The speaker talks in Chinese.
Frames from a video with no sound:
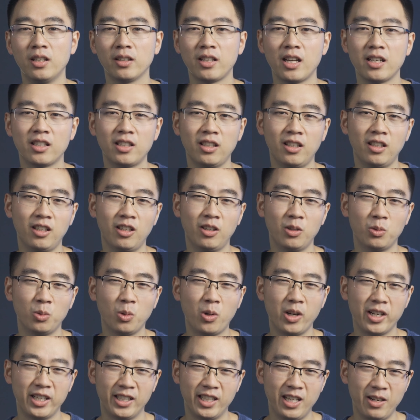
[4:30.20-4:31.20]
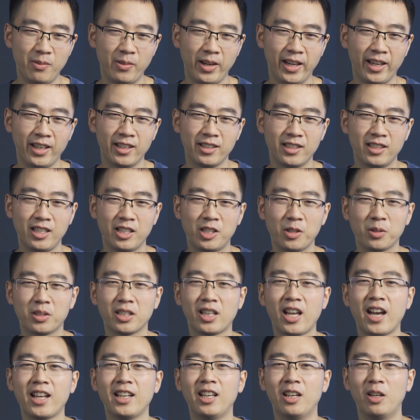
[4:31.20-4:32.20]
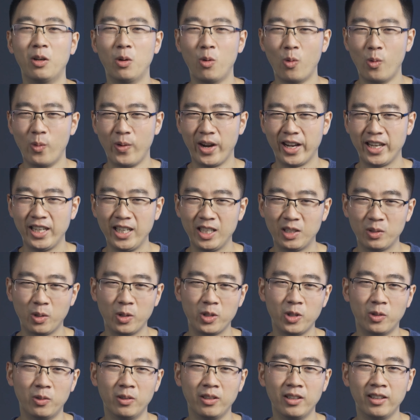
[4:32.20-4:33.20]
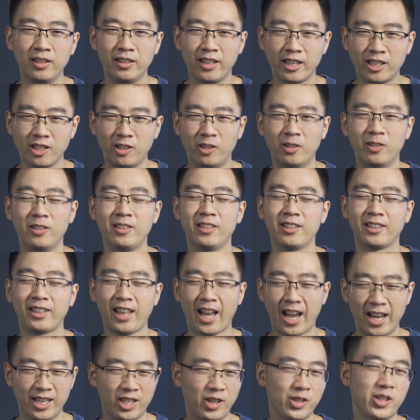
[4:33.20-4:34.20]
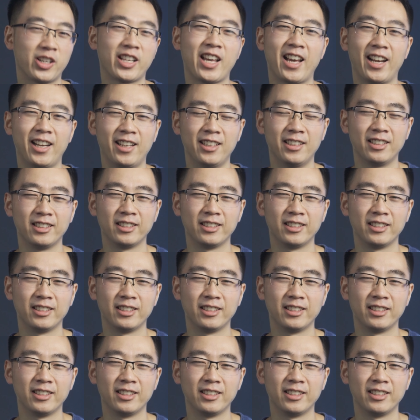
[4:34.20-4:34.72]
但是如果你认为这就是它的唯一作用，那就太小瞧它了。